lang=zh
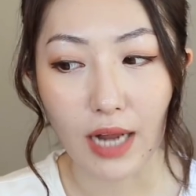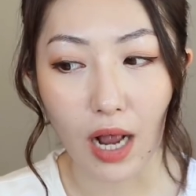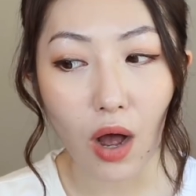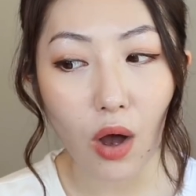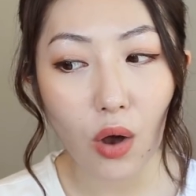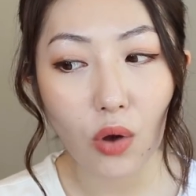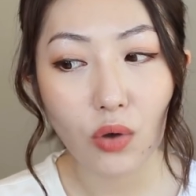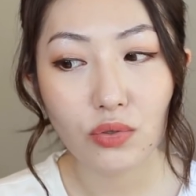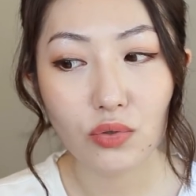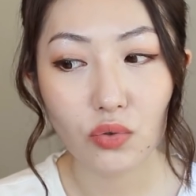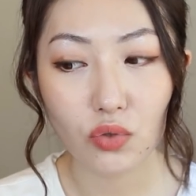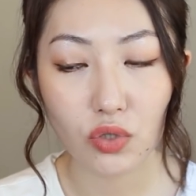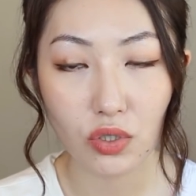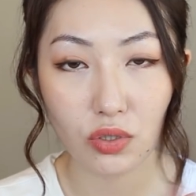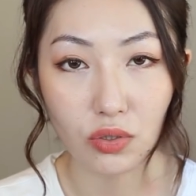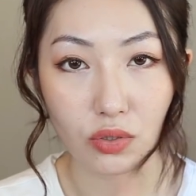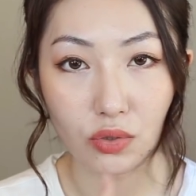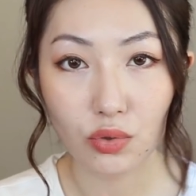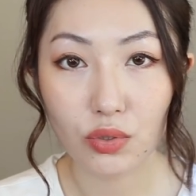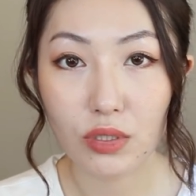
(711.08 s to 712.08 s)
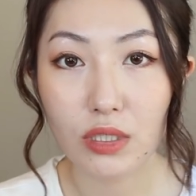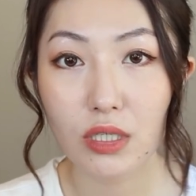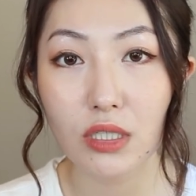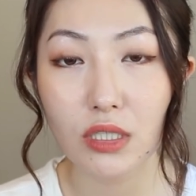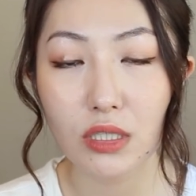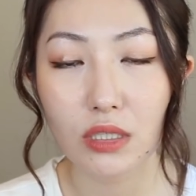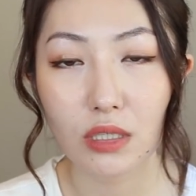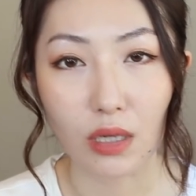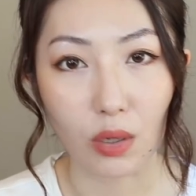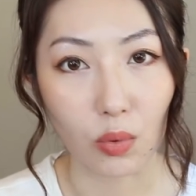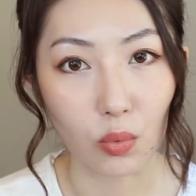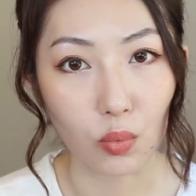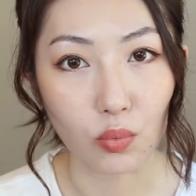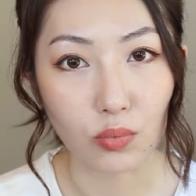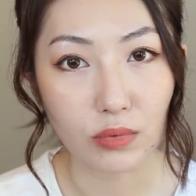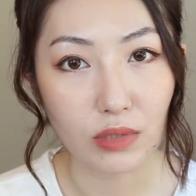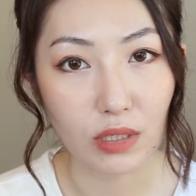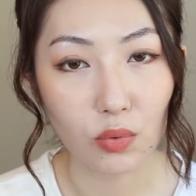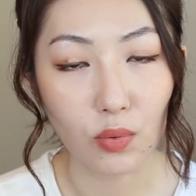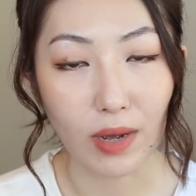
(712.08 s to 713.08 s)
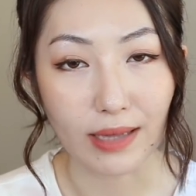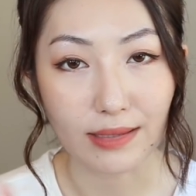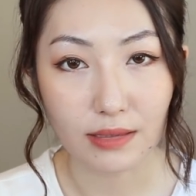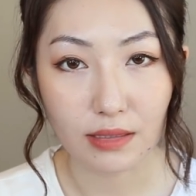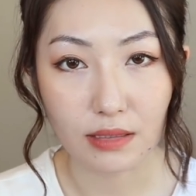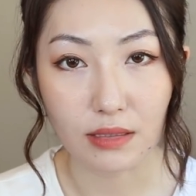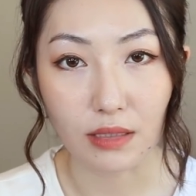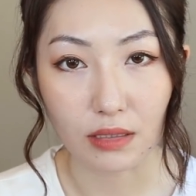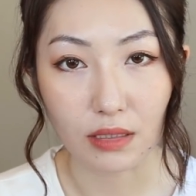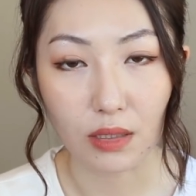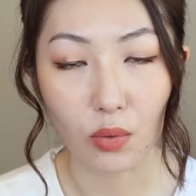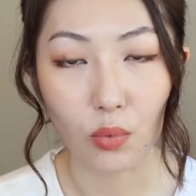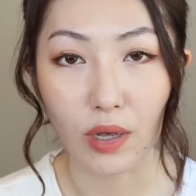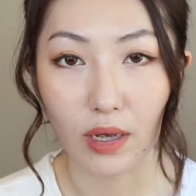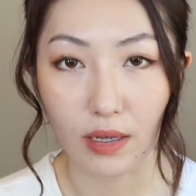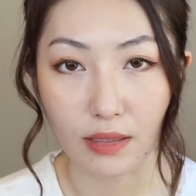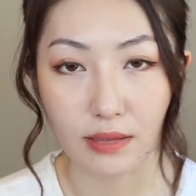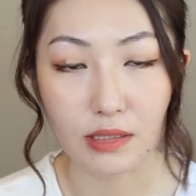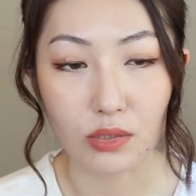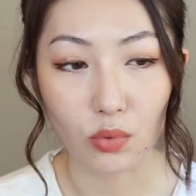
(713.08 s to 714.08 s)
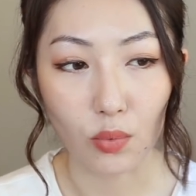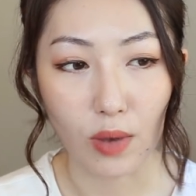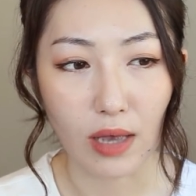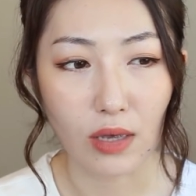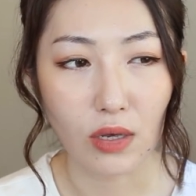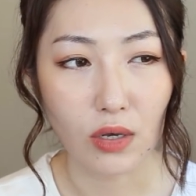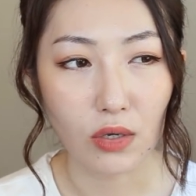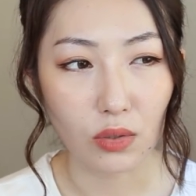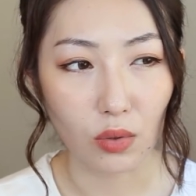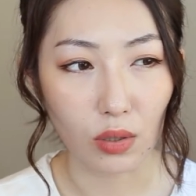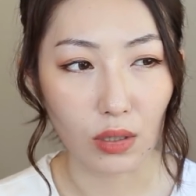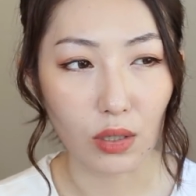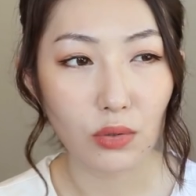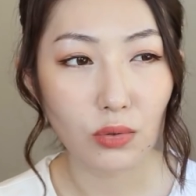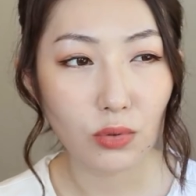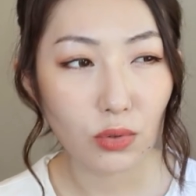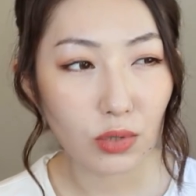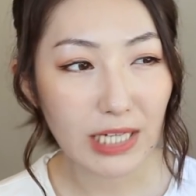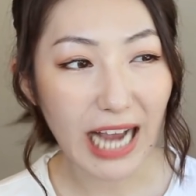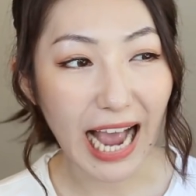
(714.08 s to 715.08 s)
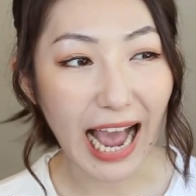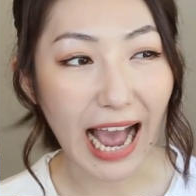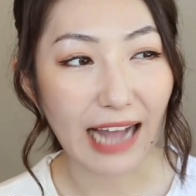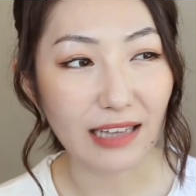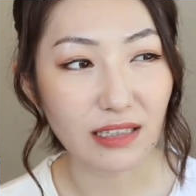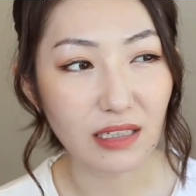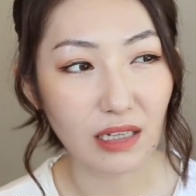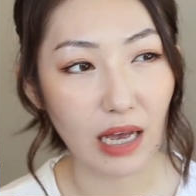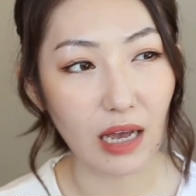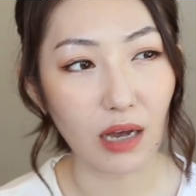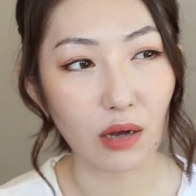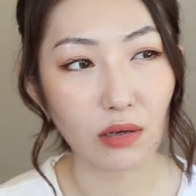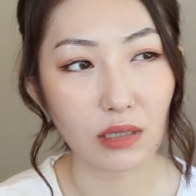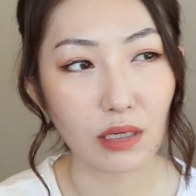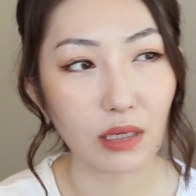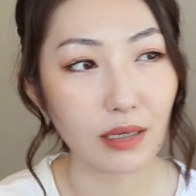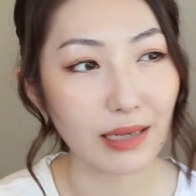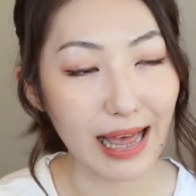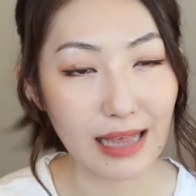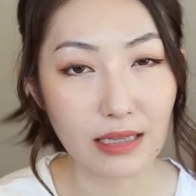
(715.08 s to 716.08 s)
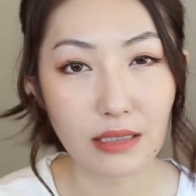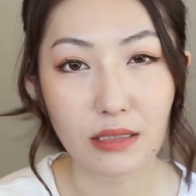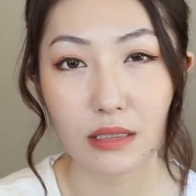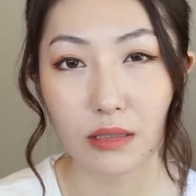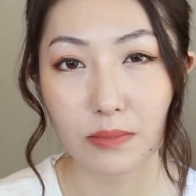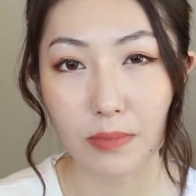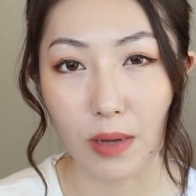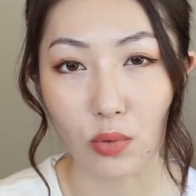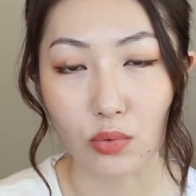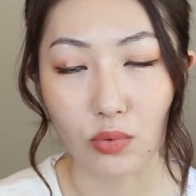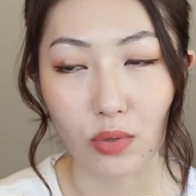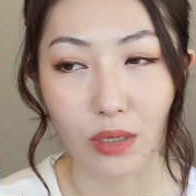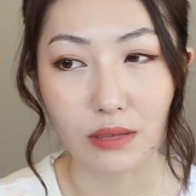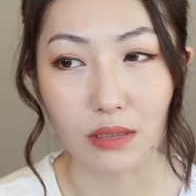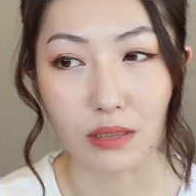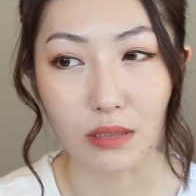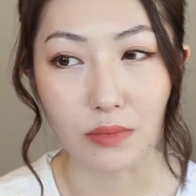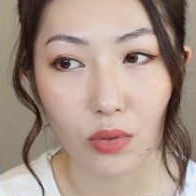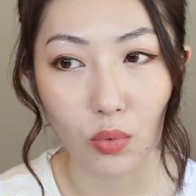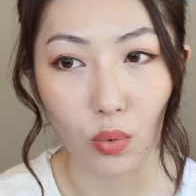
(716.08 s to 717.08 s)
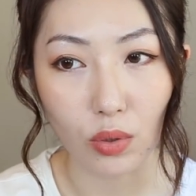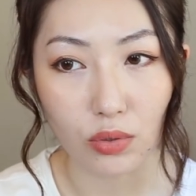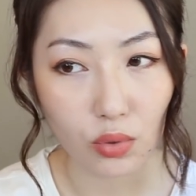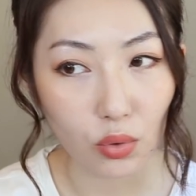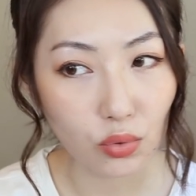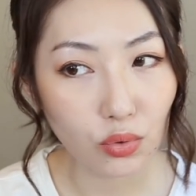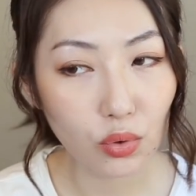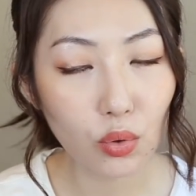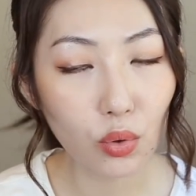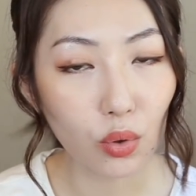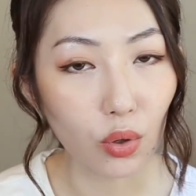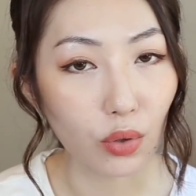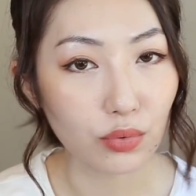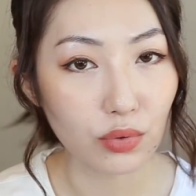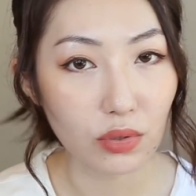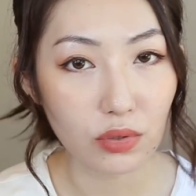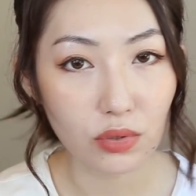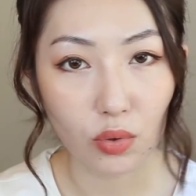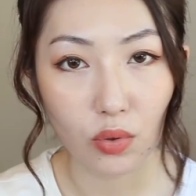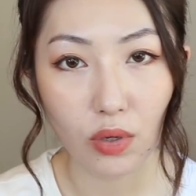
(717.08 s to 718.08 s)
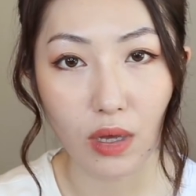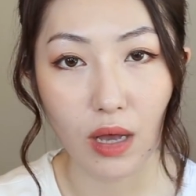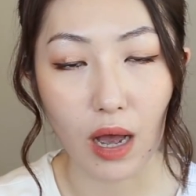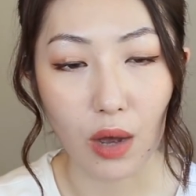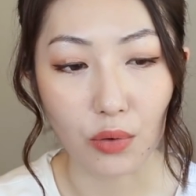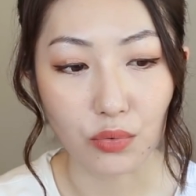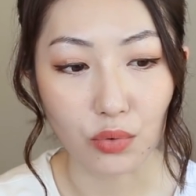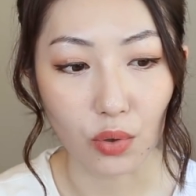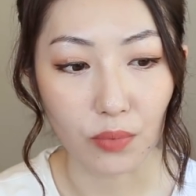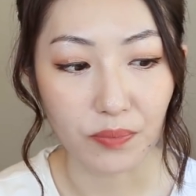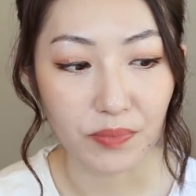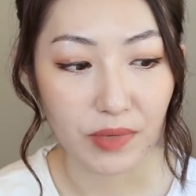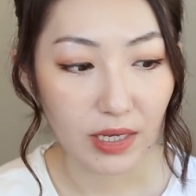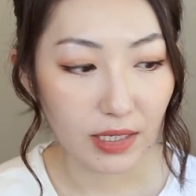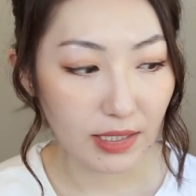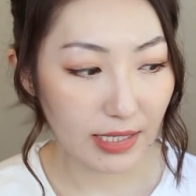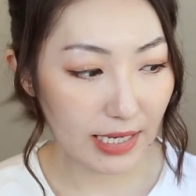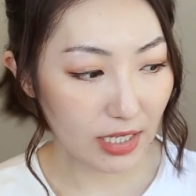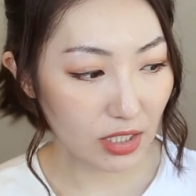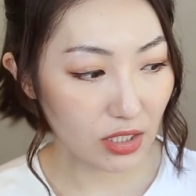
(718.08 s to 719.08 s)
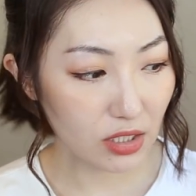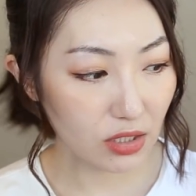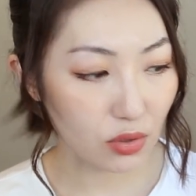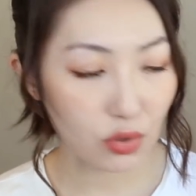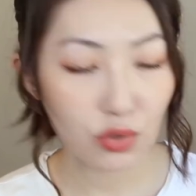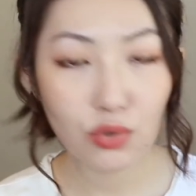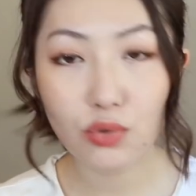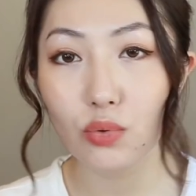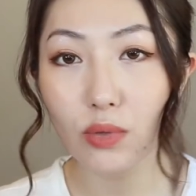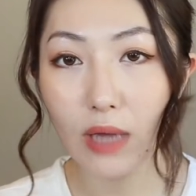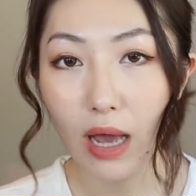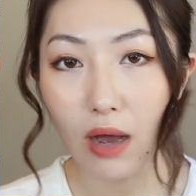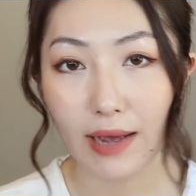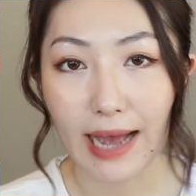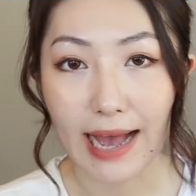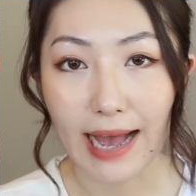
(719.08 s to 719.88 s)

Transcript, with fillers: 然后就是屈臣氏的那款自营的我也很喜欢，有一个绿茶的，还有一个蓝色包装的我都用过，我觉得都很好用，也是塑料